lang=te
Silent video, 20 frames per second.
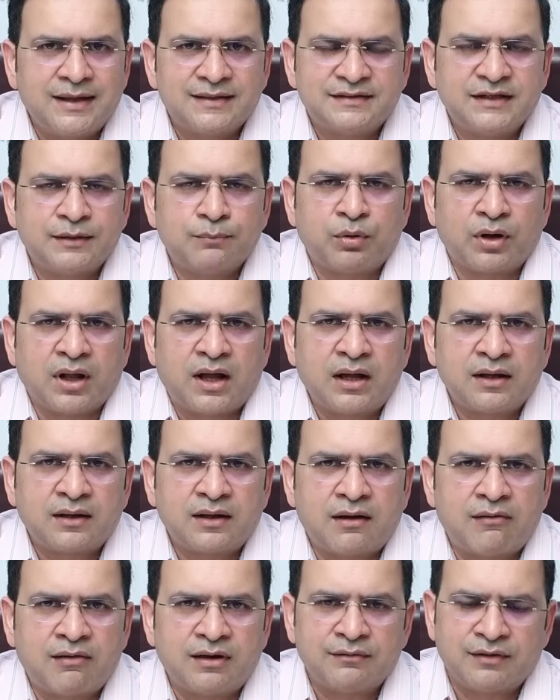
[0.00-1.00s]
సి బ్లాక్
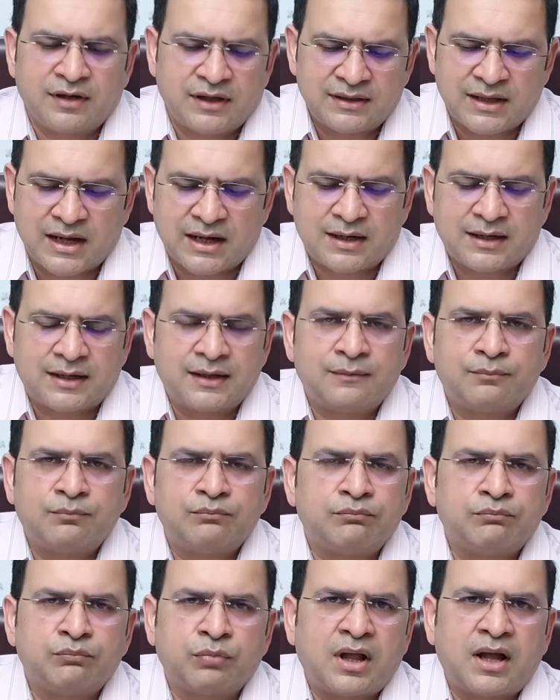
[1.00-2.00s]
రావడం అనేది అక్కడ
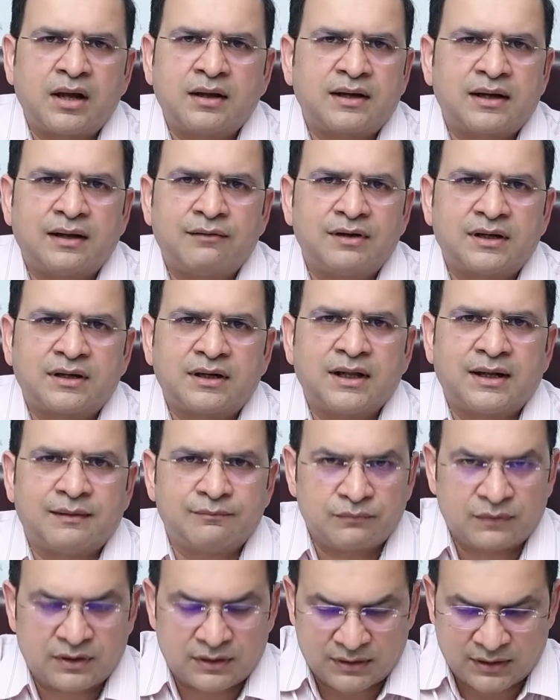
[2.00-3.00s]
బ్లాక్ రావట్ల
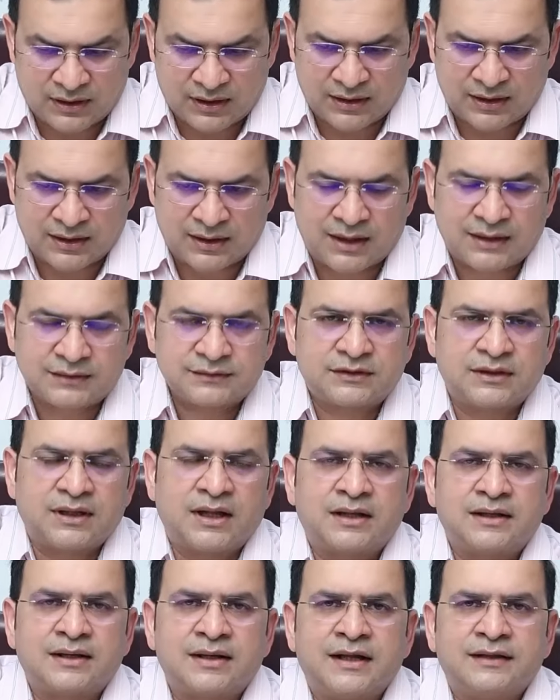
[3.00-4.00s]
రక్త
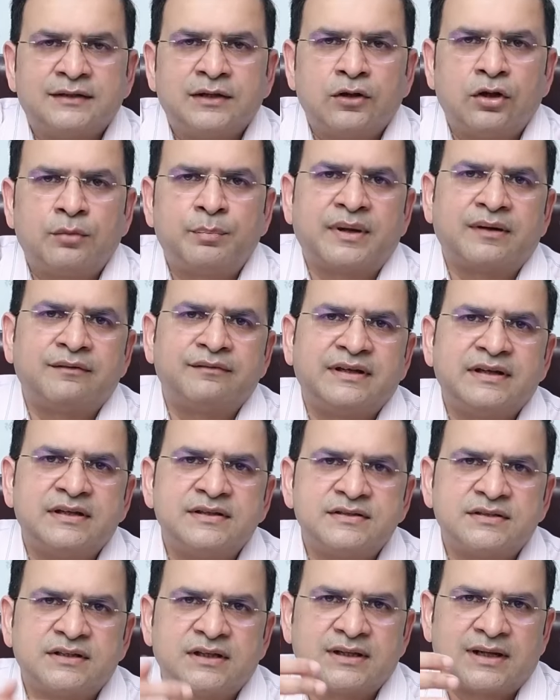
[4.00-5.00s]
నదిలో
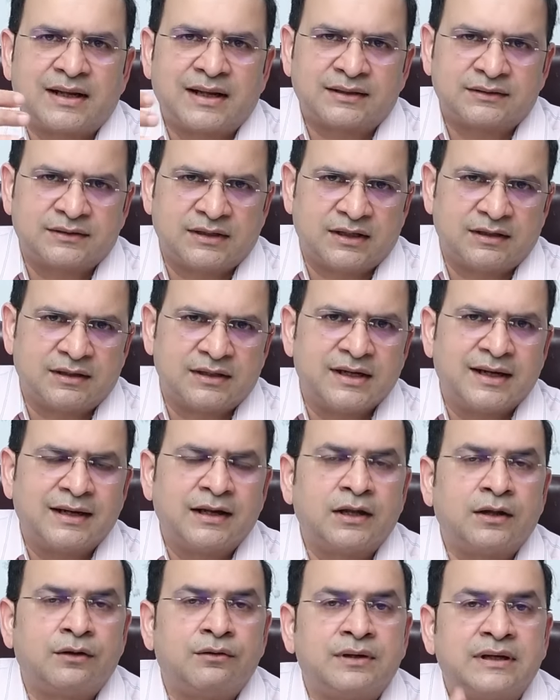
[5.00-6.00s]
ప్రవహించే రక్త
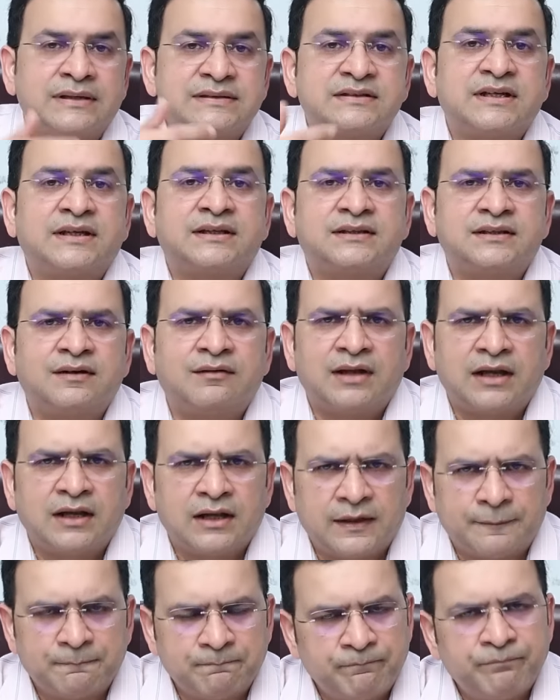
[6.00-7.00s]
నీళ్ళలో ఉన్న చెత్త వల్ల
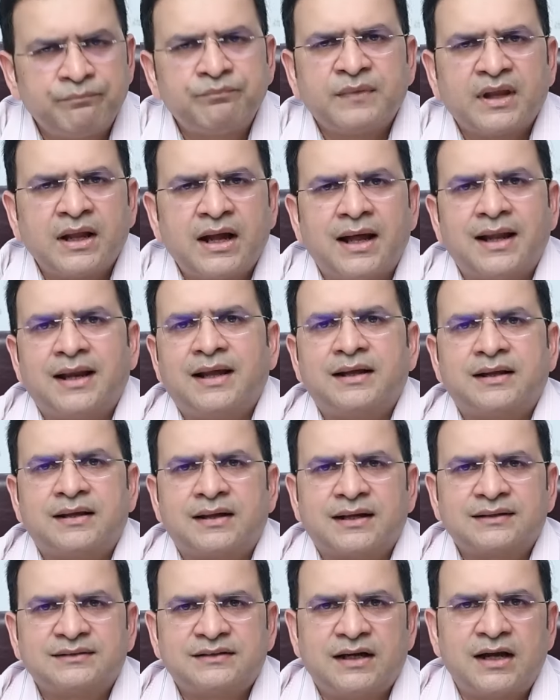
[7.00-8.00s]
అలాగే
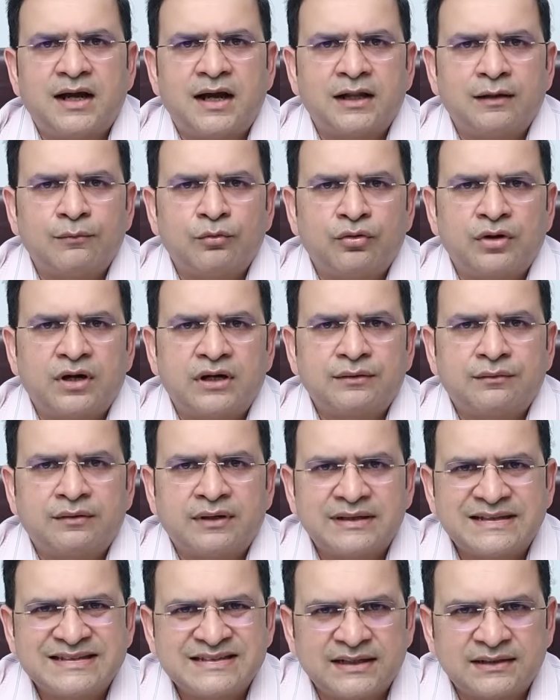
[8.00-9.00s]
రక్తనాళంలో
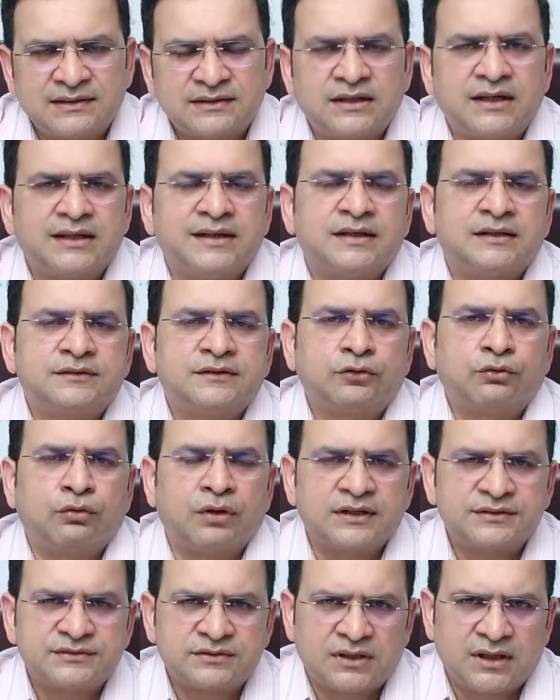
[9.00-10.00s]
ఉన్నటువంటి చెత్త ఏదైతే
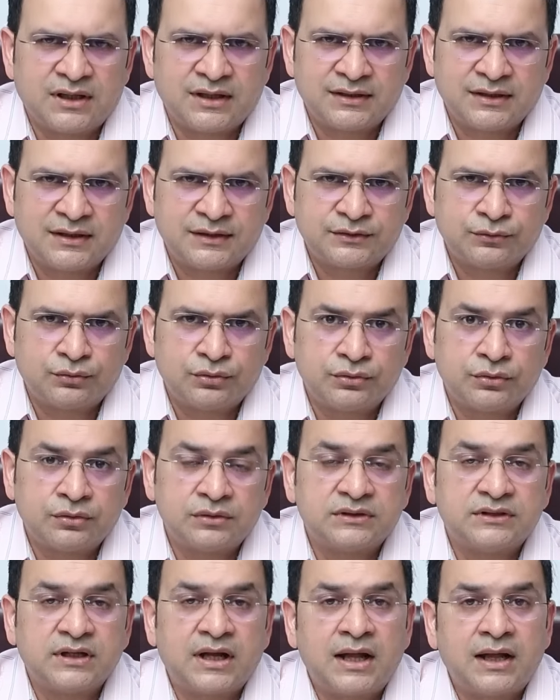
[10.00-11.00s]
కొలెస్ట్రాల్ ఏదైతే ఉందో
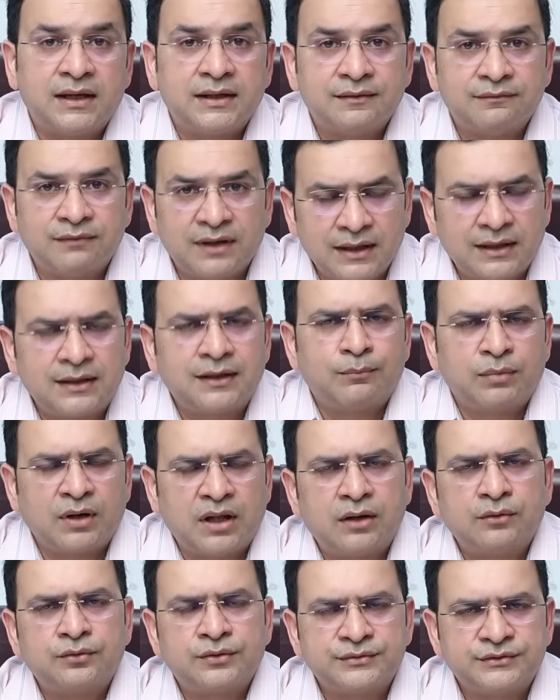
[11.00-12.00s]
దాని వలన
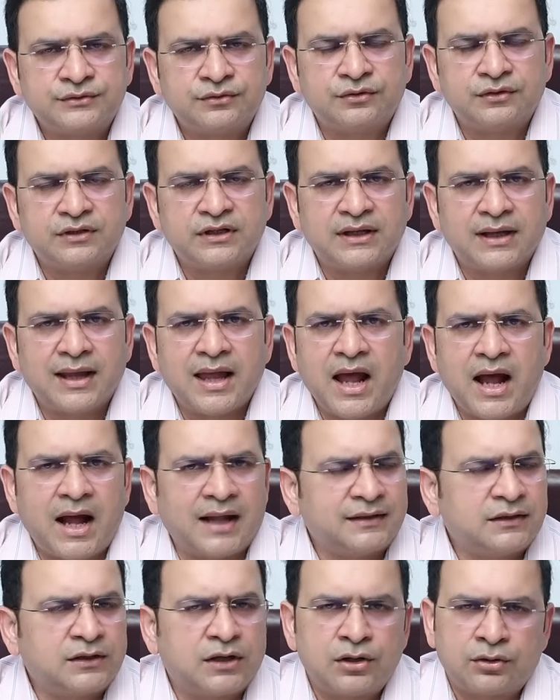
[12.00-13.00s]
బ్లాక్ వస్తుంది
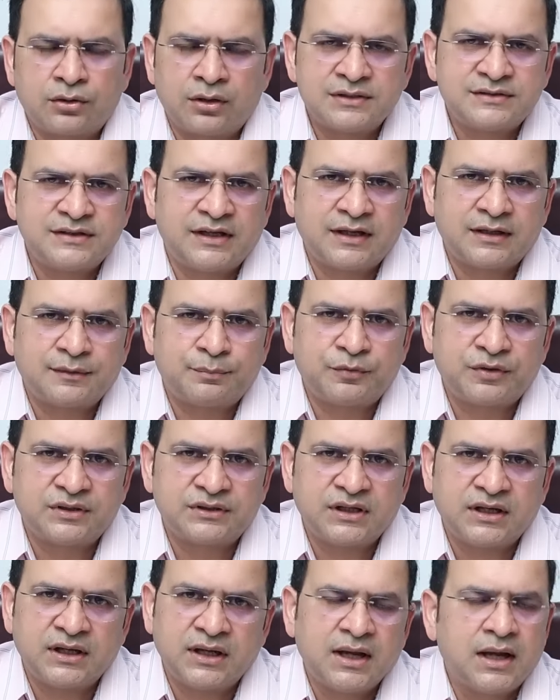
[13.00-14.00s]
అది కంట్రోల్
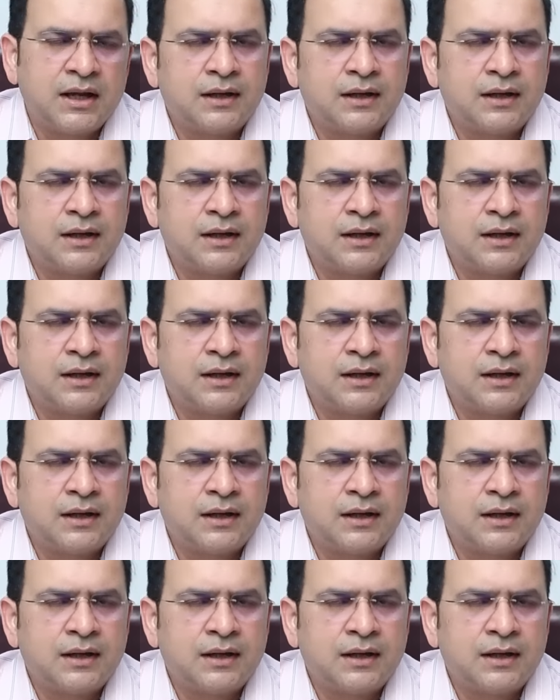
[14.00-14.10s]
చేయకపోతే